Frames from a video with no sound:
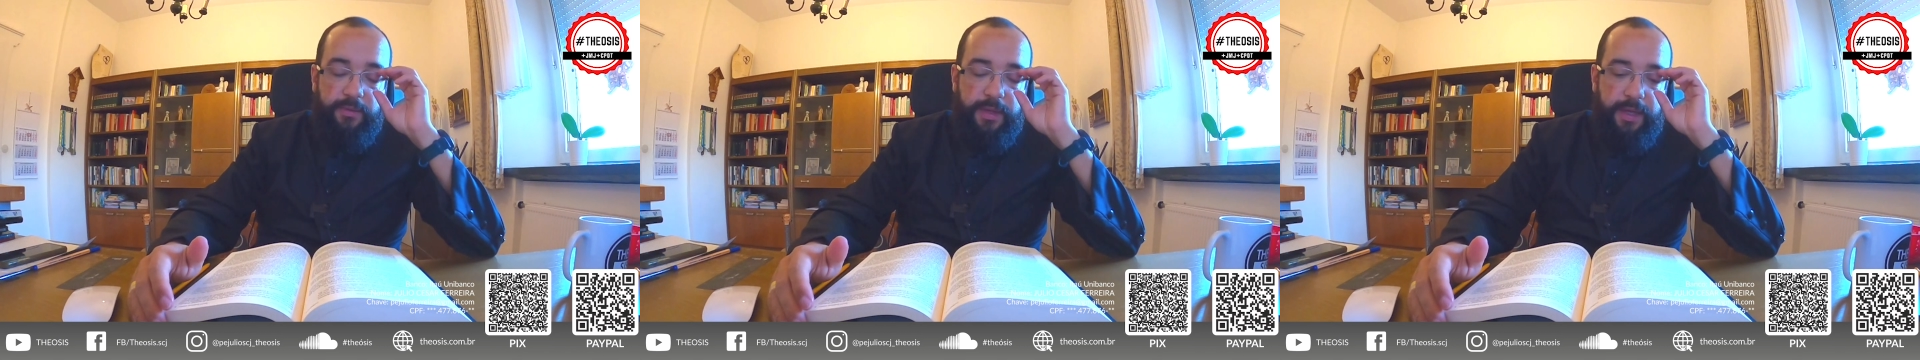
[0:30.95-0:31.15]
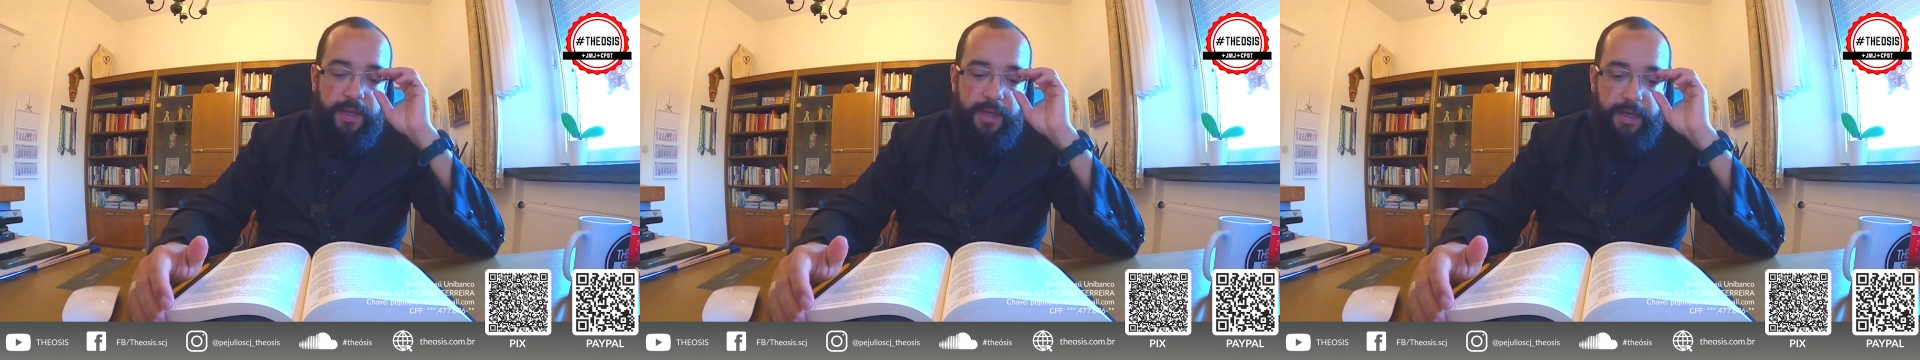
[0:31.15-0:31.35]

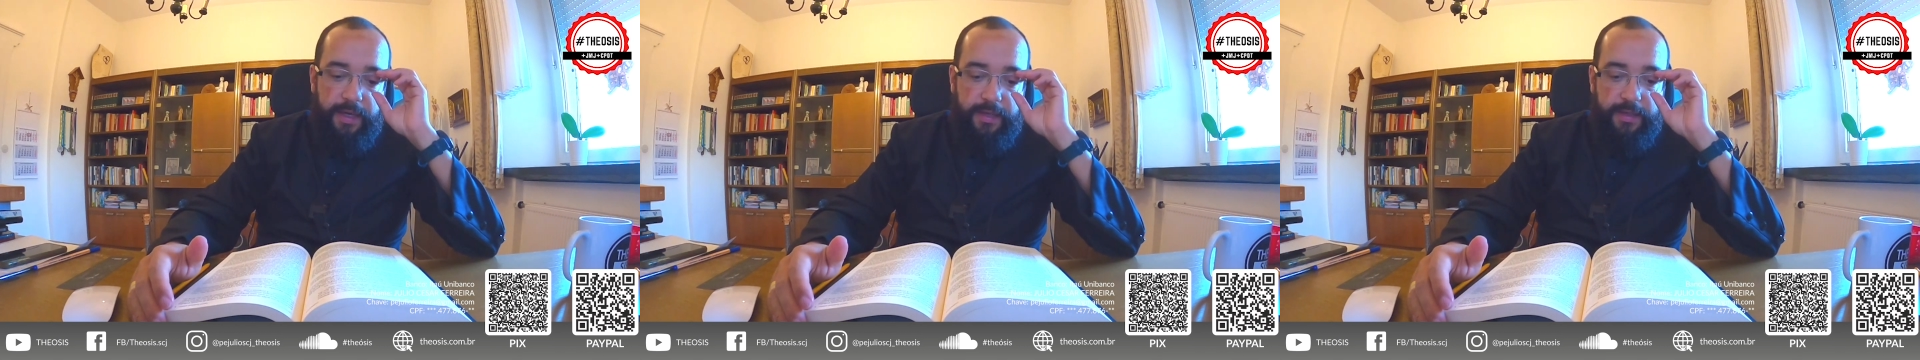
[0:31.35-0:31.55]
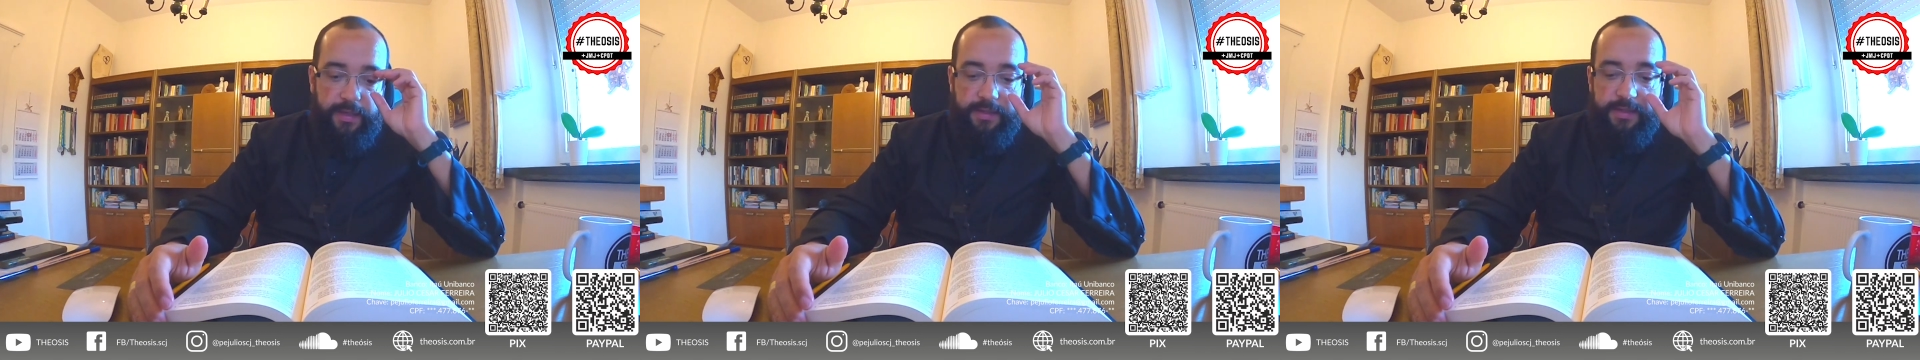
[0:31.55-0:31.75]

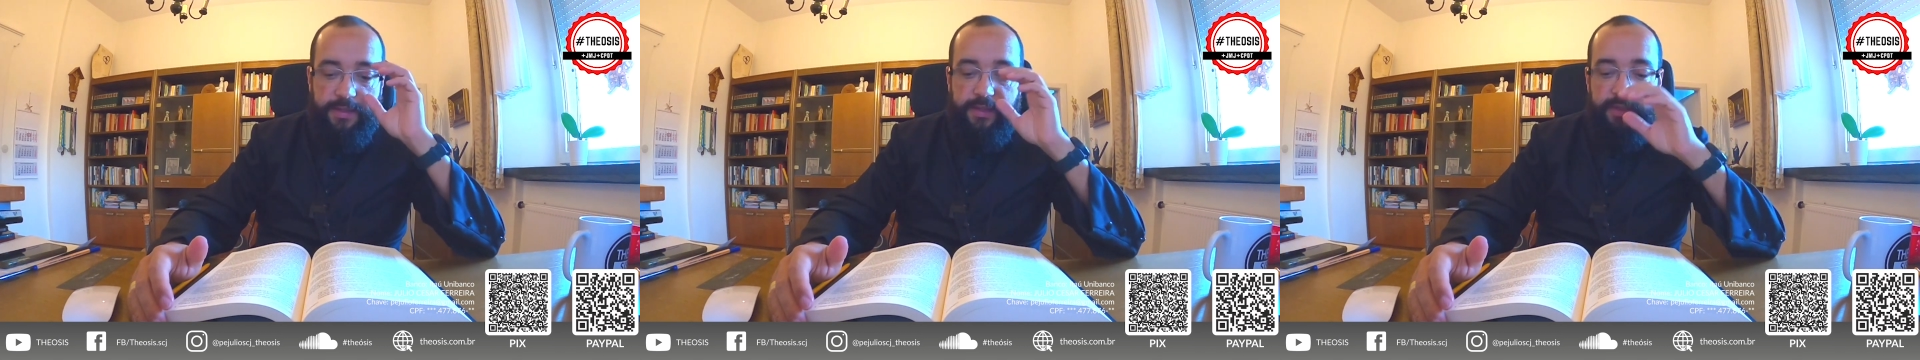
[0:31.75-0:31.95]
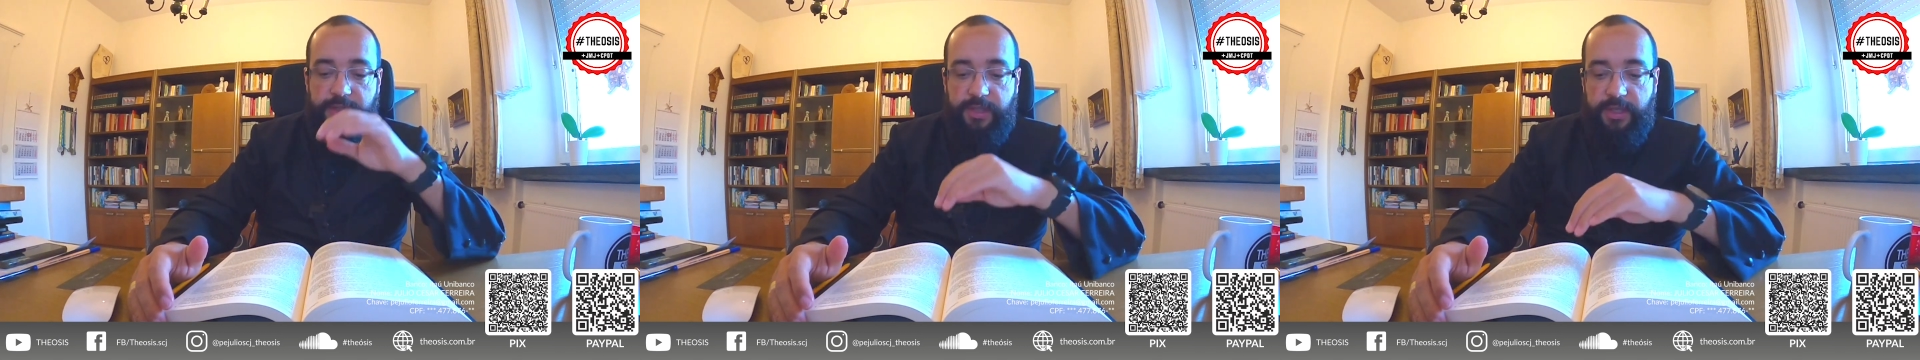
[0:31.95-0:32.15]
dela nesse
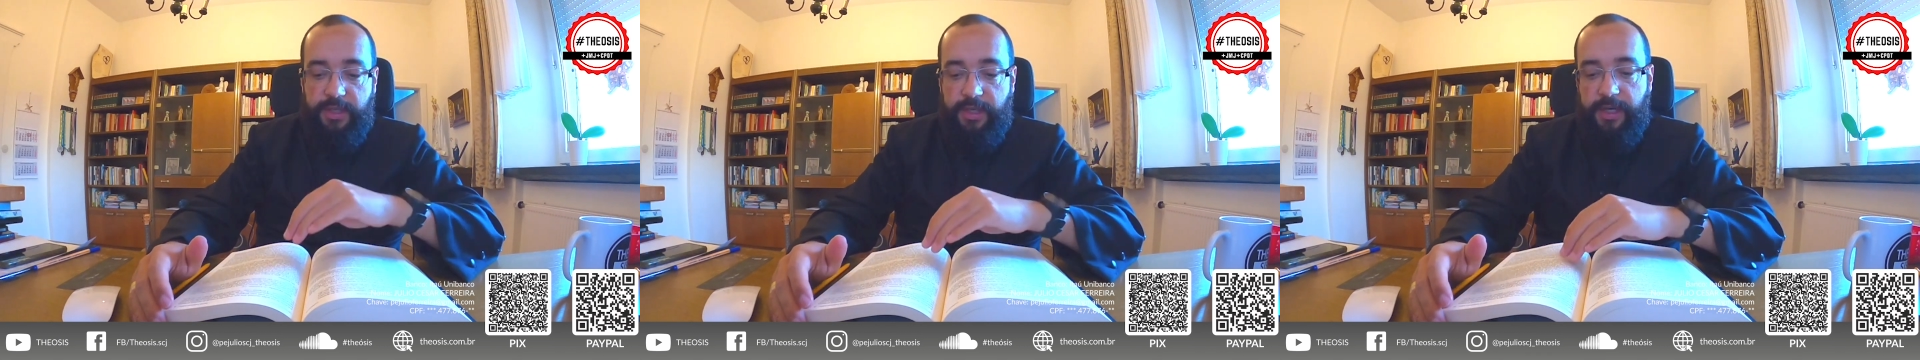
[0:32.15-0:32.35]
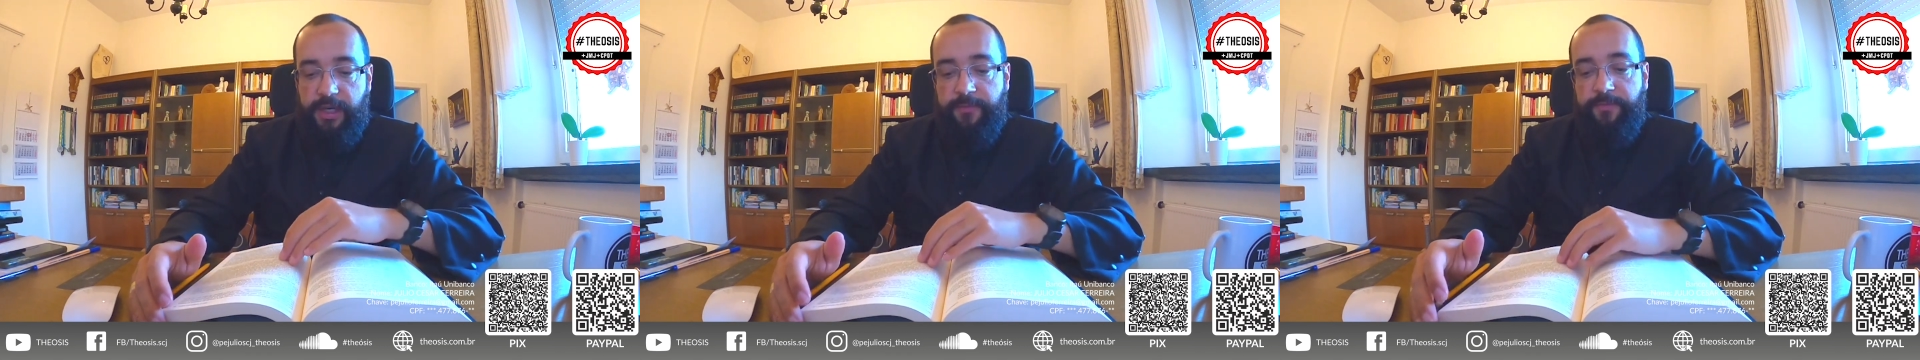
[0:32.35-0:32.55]

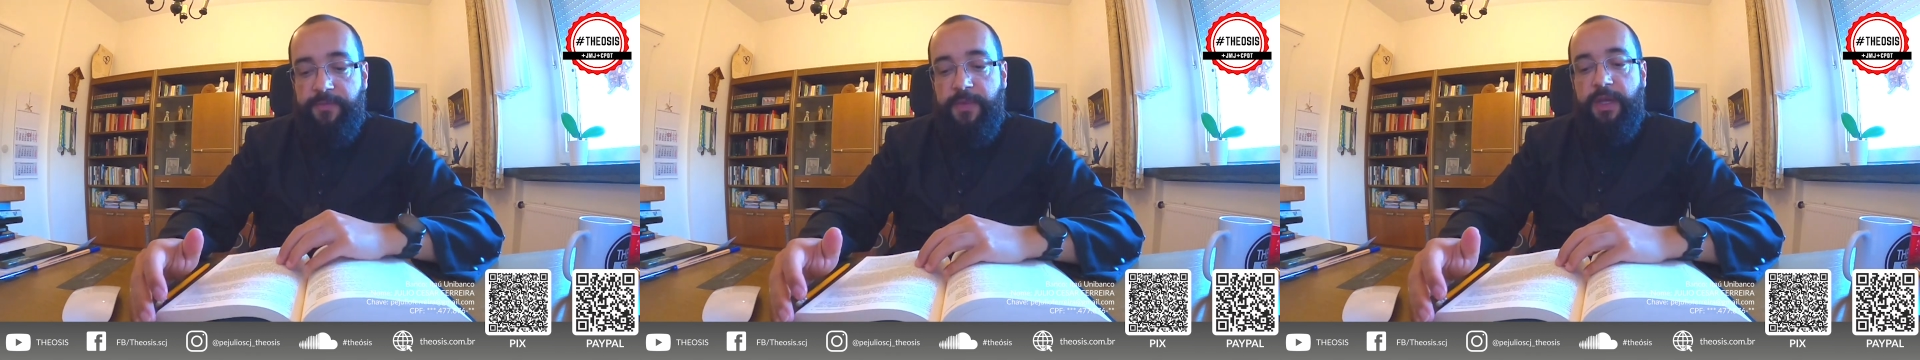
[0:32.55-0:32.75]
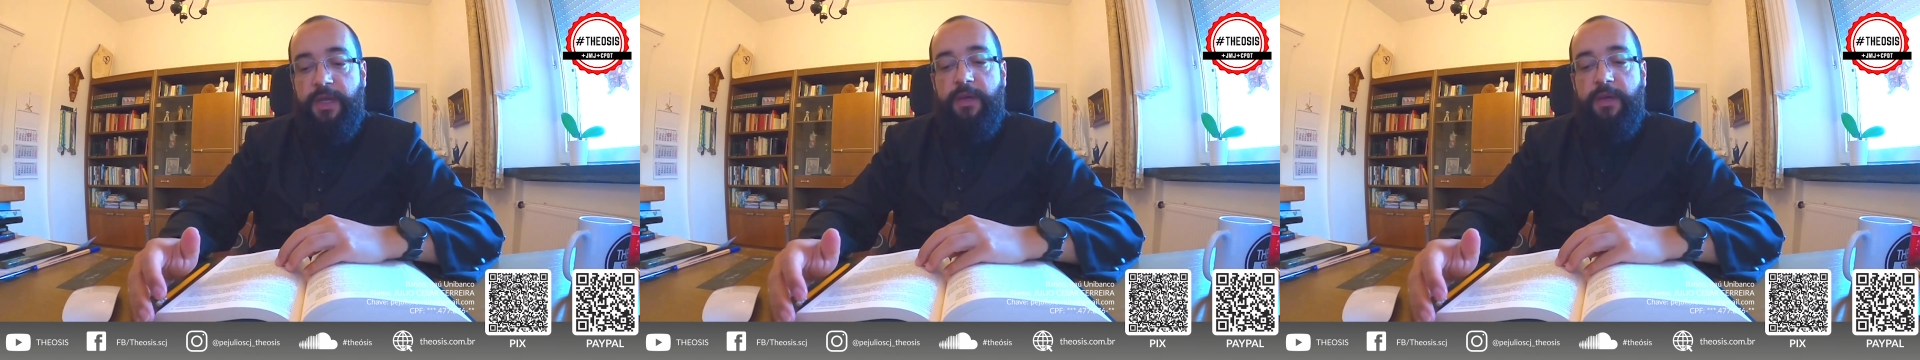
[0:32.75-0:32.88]
dia